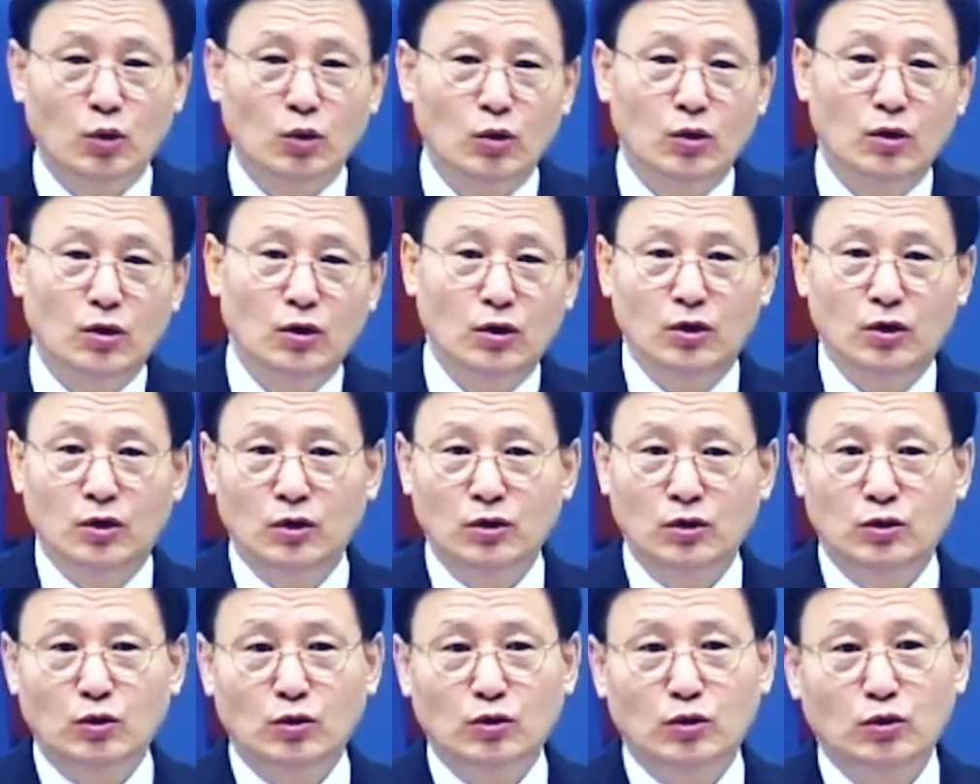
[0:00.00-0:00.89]

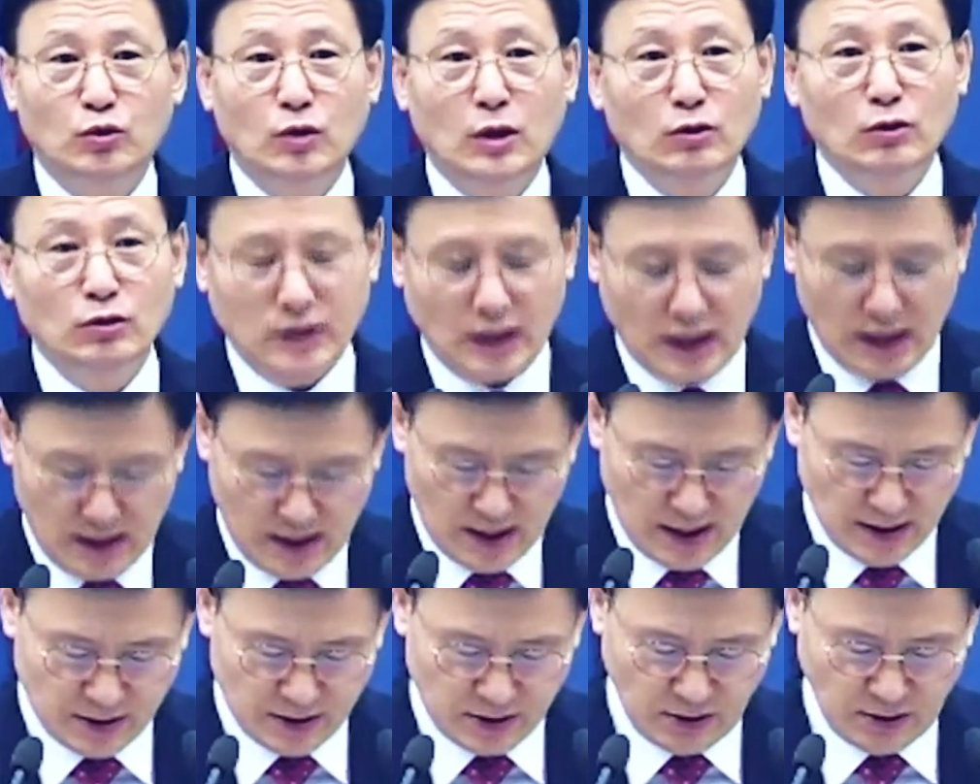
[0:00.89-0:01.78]
어, 똑똑하고
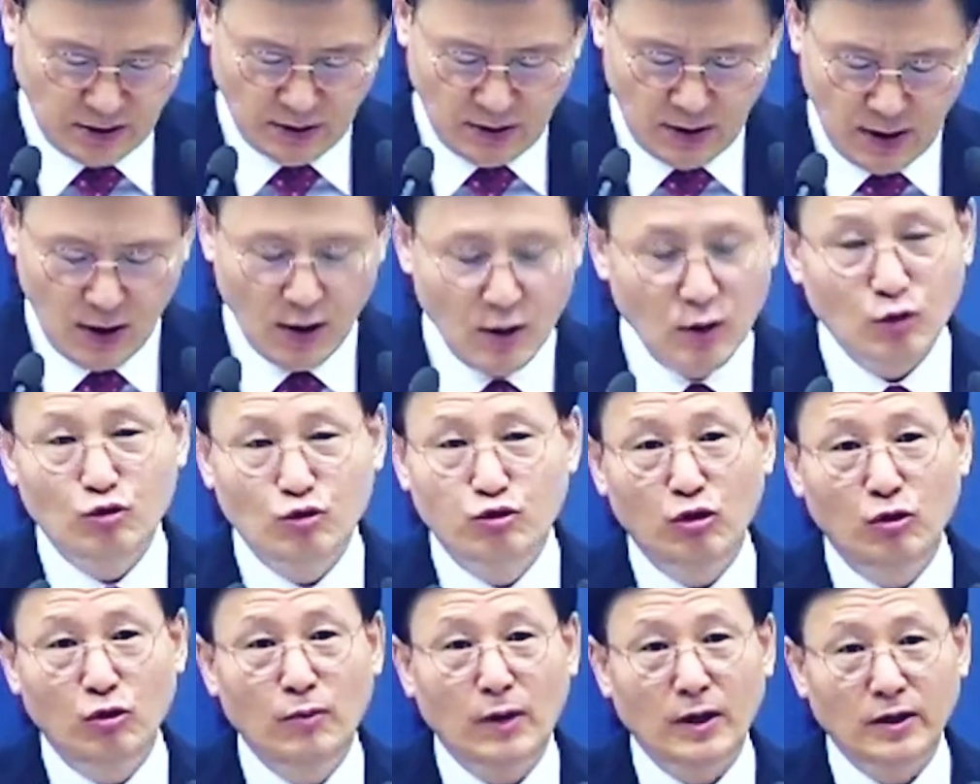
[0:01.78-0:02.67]
잘나서
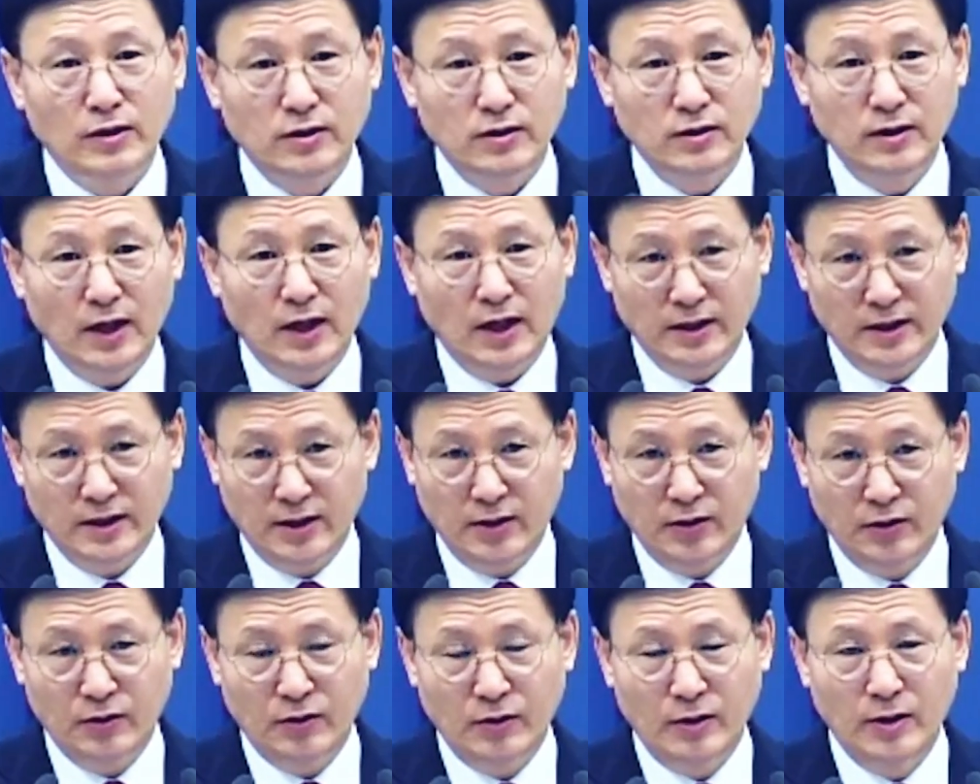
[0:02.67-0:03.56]
구원받은 게
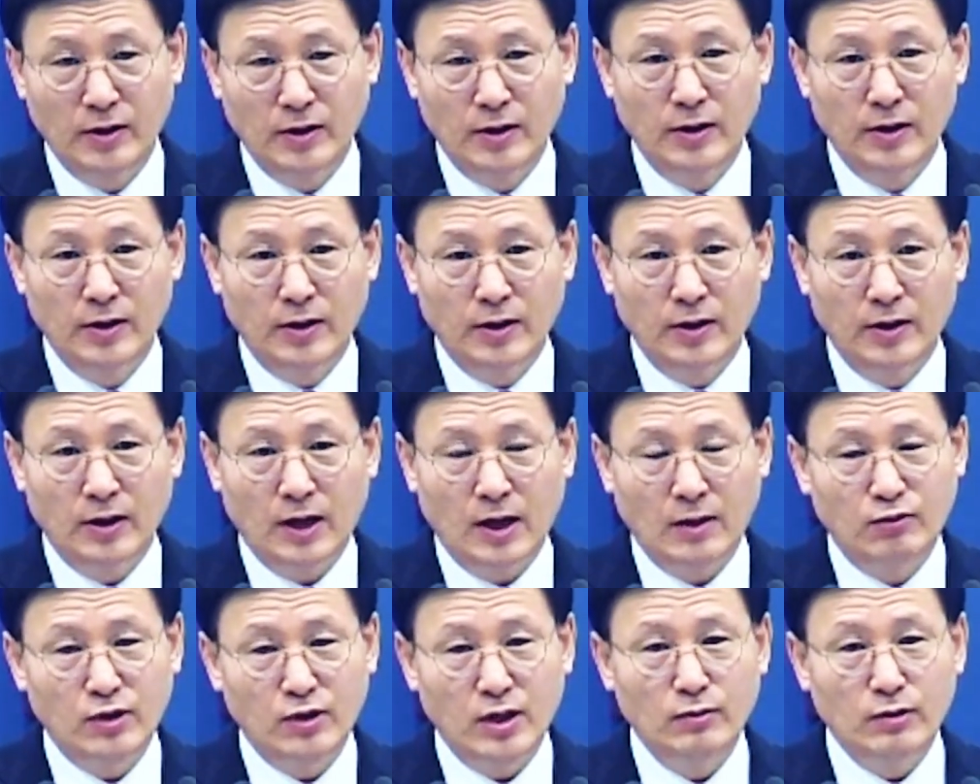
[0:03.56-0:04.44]
아니에요. 어,
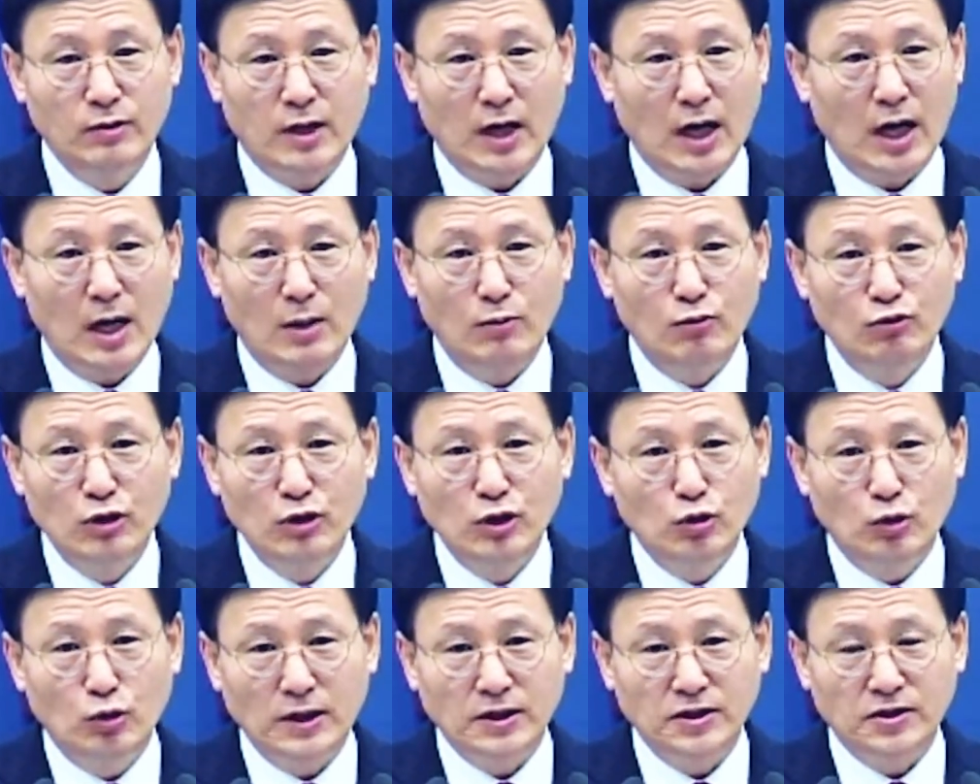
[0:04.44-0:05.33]
아브람이
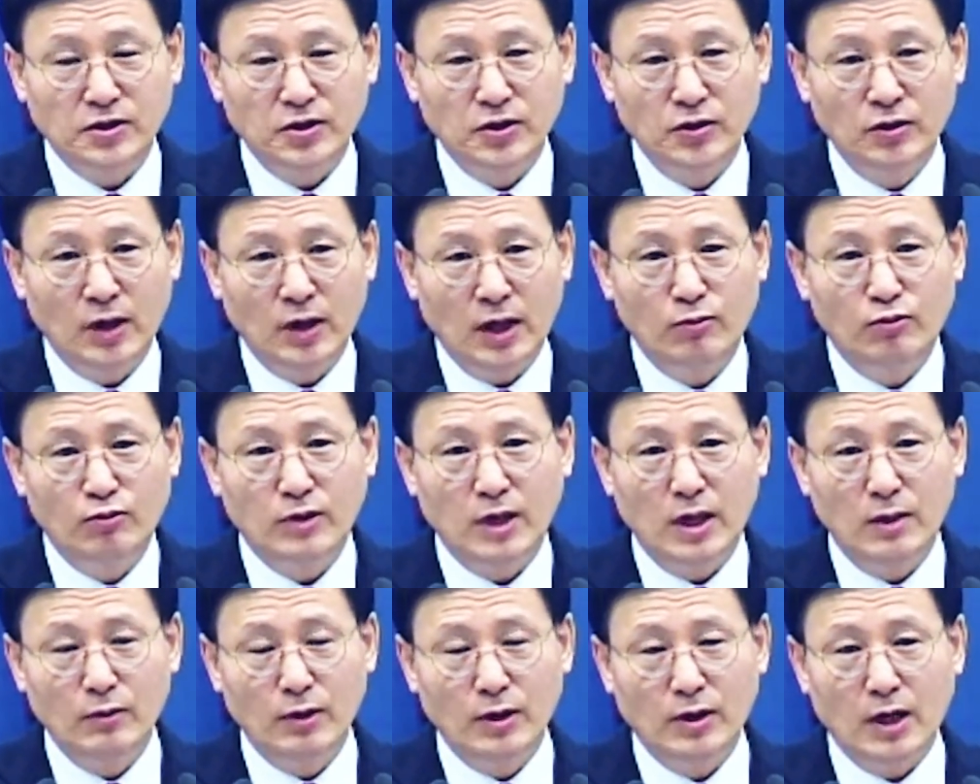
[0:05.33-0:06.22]
가문이 좋았어요.
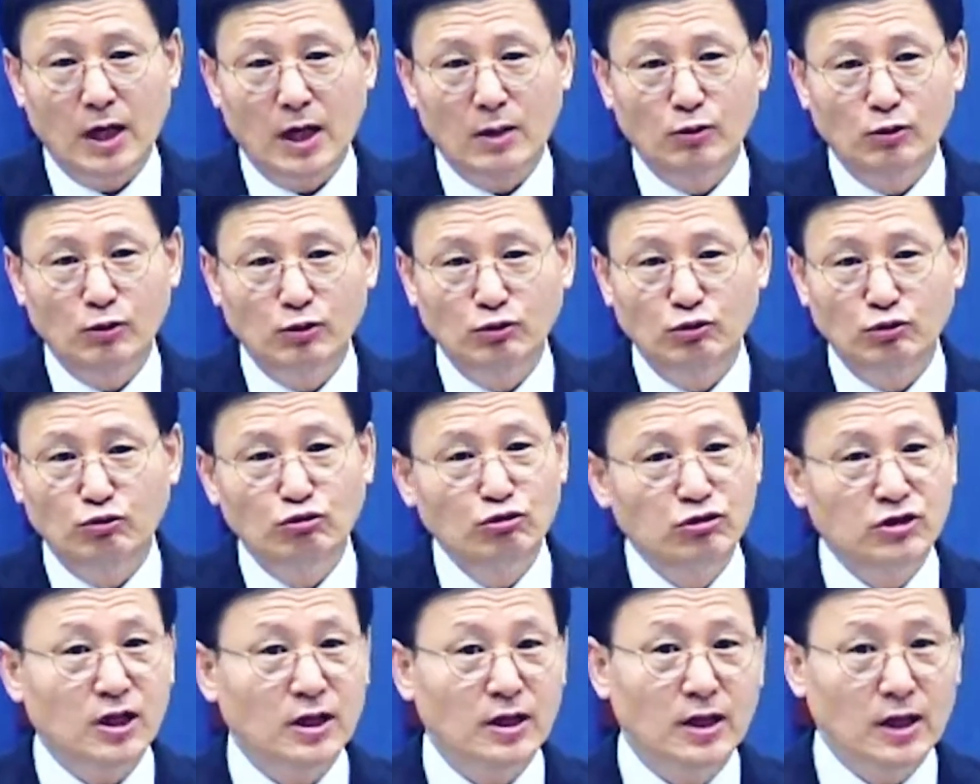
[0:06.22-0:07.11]
아브람의 가문은
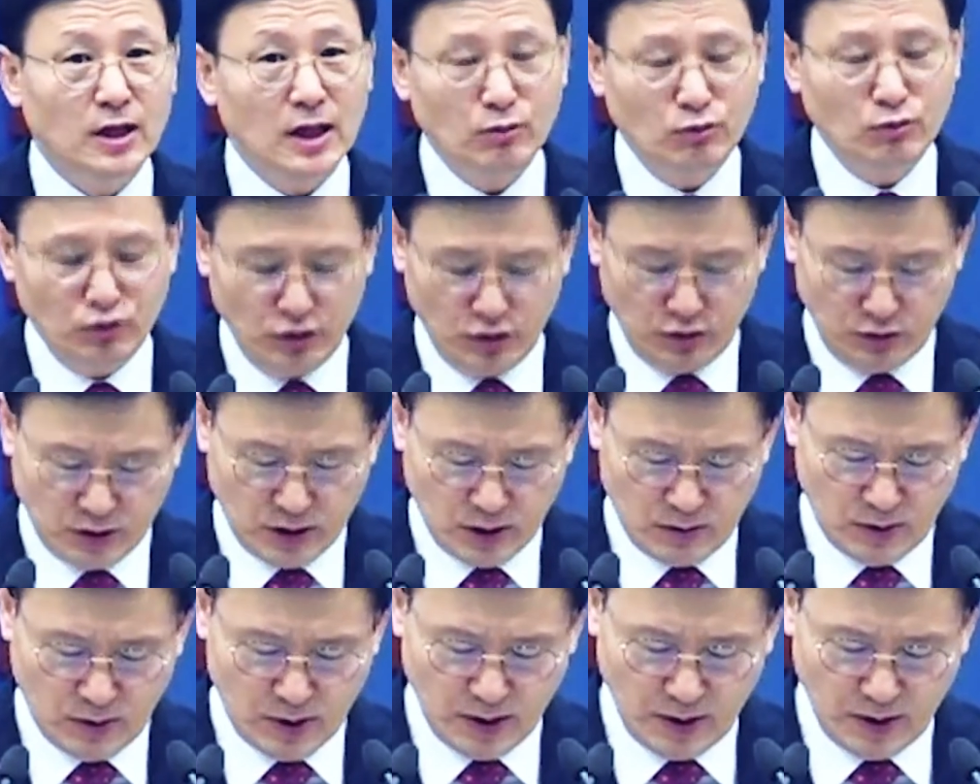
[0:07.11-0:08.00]
우상의
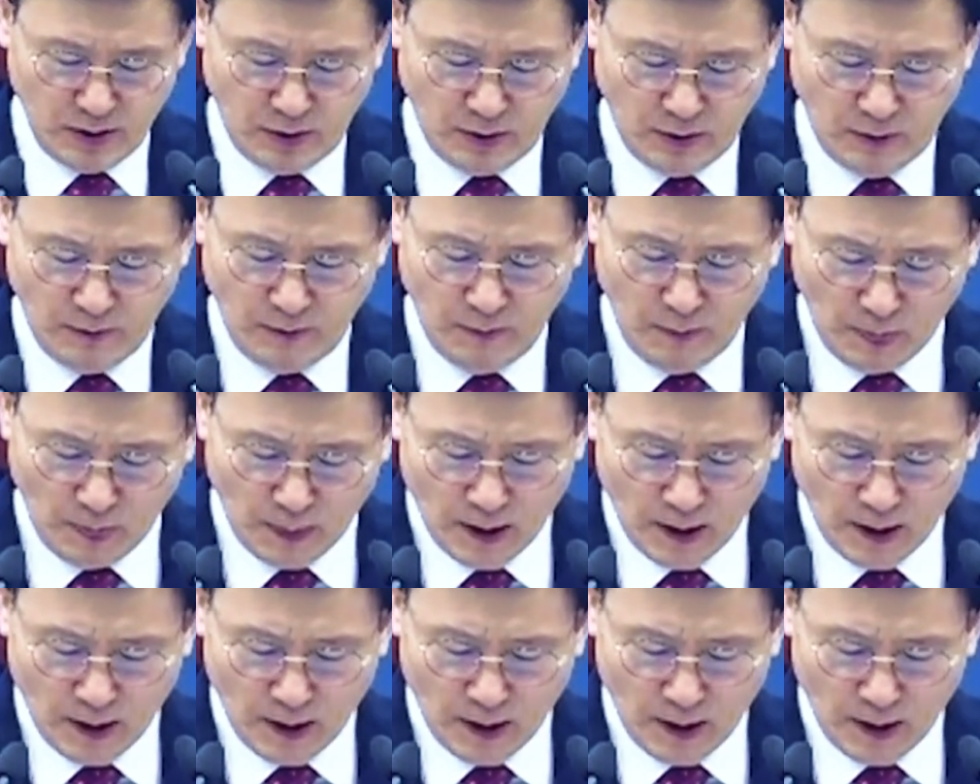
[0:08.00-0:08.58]
가문이었단 말이에요.